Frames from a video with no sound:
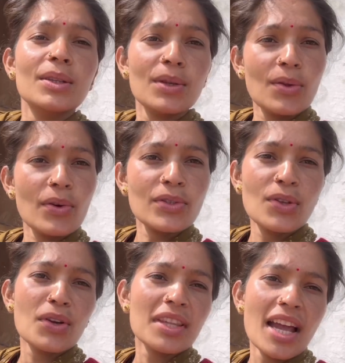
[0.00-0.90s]
तो
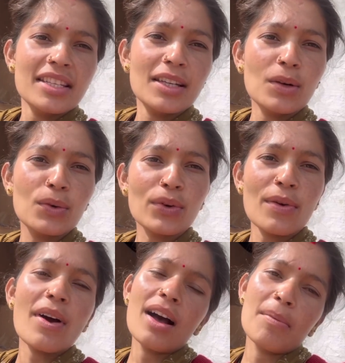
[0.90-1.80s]
दोस्तों ताईजी लोगों के
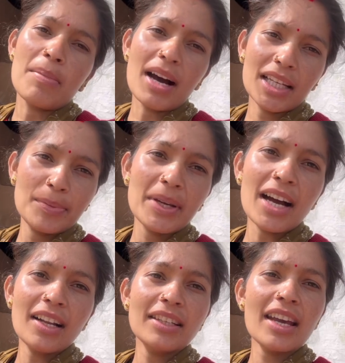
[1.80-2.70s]
वहाँ भात भी
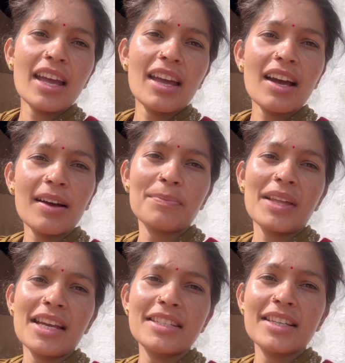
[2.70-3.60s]
खा लिया है अब
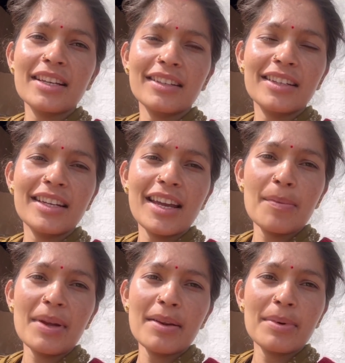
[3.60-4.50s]
ताईजी कर रही है
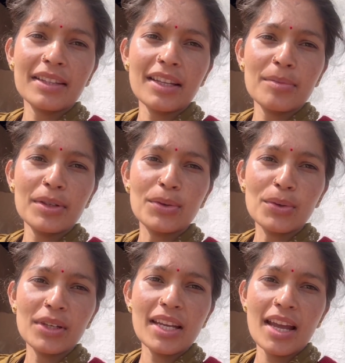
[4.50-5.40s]
मैंने बर्तन भी धो
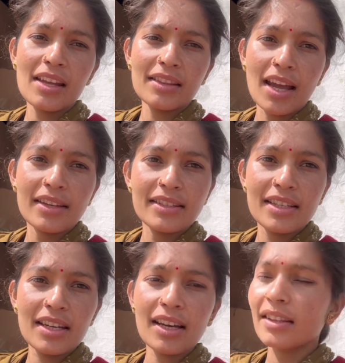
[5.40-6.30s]
लिए हैं ताईजी
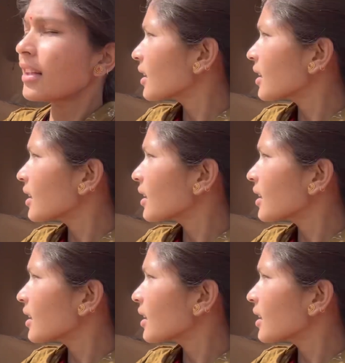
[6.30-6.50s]
अंदर